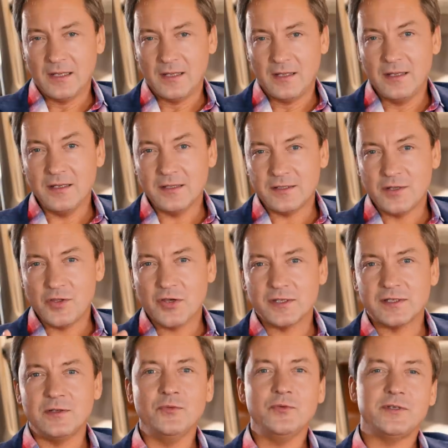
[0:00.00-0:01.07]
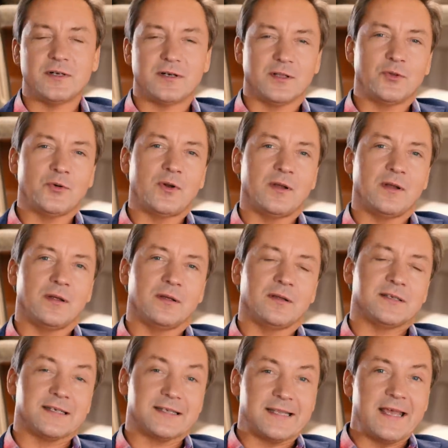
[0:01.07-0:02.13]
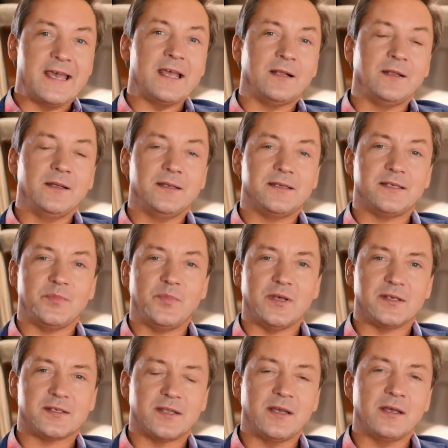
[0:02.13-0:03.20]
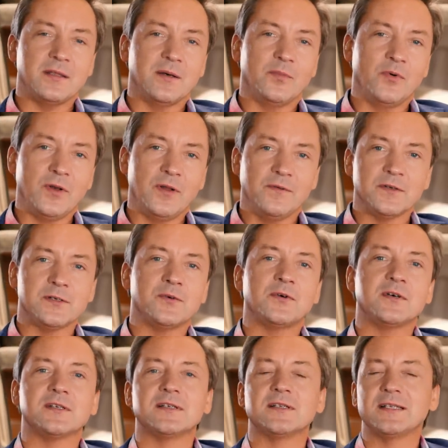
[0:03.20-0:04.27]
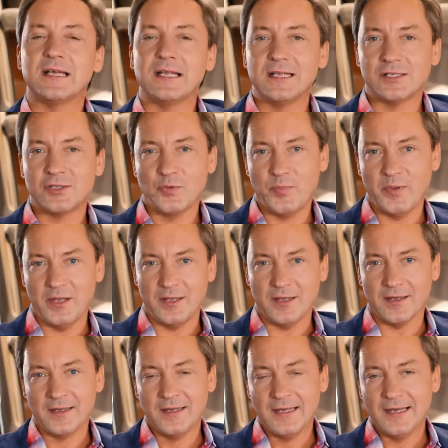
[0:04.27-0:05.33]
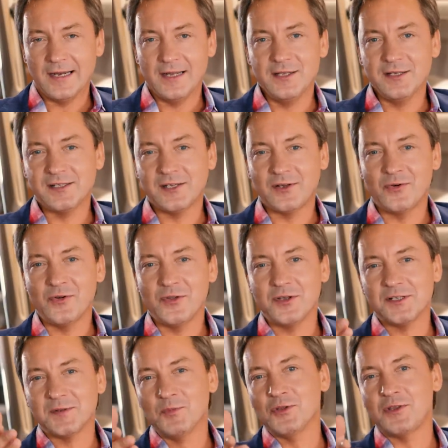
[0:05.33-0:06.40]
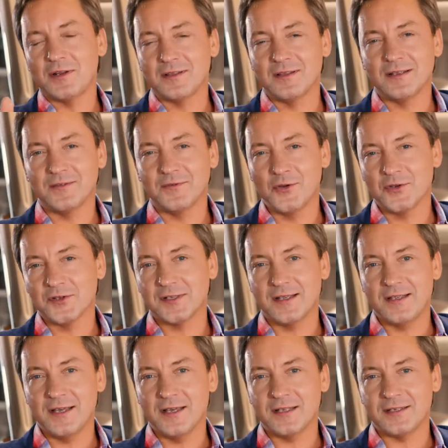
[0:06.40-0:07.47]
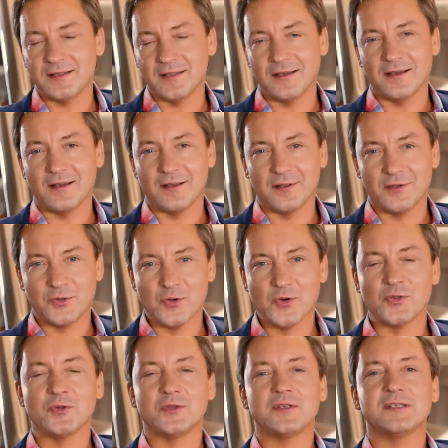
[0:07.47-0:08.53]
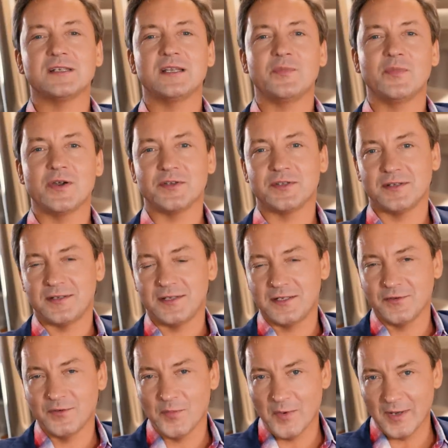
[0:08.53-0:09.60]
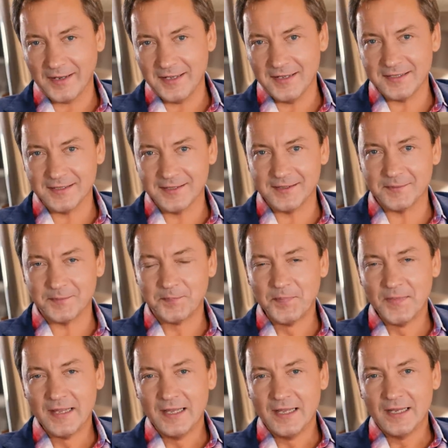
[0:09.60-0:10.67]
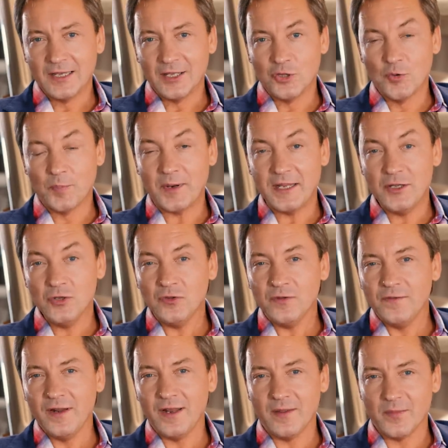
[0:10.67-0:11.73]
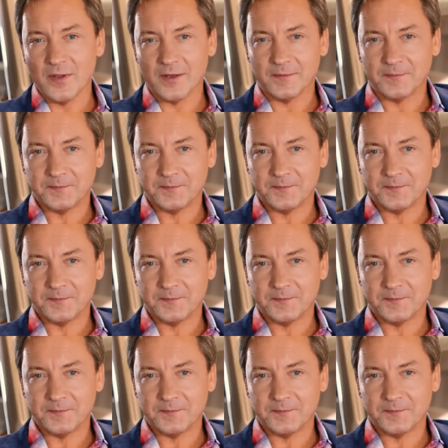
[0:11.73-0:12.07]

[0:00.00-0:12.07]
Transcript: Есть сейчас люди, которые состоятельнее тебя и стоят на более высокой социальной ступени. Они с иронией смотрят на твое занятие, на то, что ты занимаешься сетевым маркетингом. Но пройдет время.